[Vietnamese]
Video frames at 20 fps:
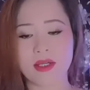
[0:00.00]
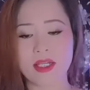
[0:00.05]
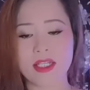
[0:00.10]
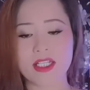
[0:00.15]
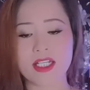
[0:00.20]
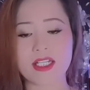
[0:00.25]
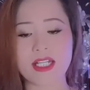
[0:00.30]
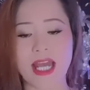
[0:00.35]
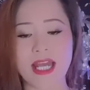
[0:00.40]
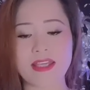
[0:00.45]

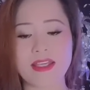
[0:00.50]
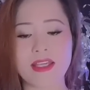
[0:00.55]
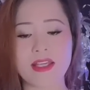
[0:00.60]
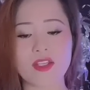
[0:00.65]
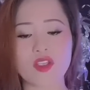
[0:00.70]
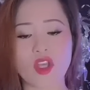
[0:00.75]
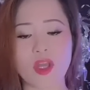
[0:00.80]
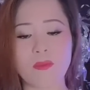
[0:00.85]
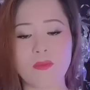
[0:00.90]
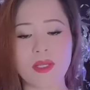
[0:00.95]
Trên hai chiếc
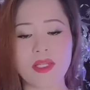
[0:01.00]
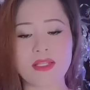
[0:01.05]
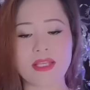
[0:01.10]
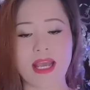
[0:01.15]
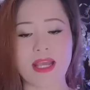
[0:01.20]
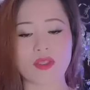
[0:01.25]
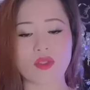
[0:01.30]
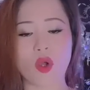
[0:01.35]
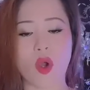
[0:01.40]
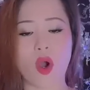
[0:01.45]
xe buýt
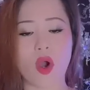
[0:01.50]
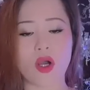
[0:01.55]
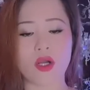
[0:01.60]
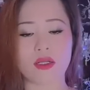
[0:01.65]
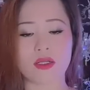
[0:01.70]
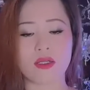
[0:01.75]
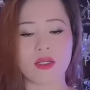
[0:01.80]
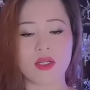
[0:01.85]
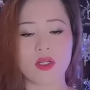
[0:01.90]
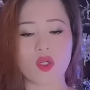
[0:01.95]
dài thòn,
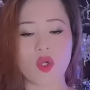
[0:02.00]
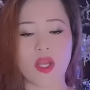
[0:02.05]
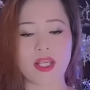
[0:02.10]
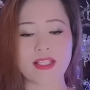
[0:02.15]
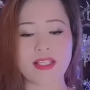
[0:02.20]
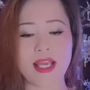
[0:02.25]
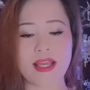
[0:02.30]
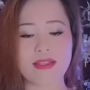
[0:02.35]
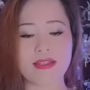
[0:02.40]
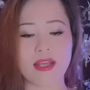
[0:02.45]
loại
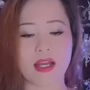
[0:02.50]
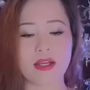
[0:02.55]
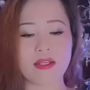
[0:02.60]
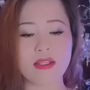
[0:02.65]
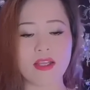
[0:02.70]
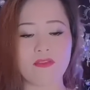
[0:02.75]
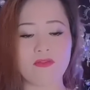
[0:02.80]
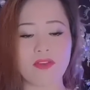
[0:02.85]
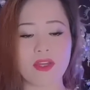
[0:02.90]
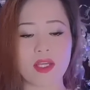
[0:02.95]
xe chở
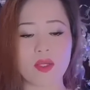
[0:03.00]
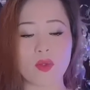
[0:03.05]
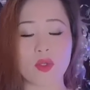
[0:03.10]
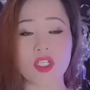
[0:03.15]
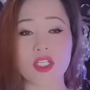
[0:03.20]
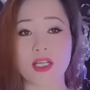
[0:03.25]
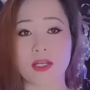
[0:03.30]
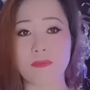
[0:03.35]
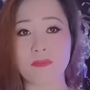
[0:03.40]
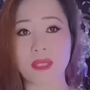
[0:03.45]
nhân viên của
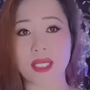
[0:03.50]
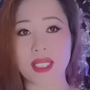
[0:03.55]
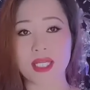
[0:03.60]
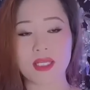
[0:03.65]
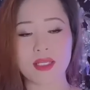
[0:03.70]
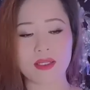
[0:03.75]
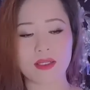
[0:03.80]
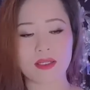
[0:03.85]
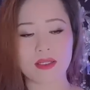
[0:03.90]
sở Mỹ.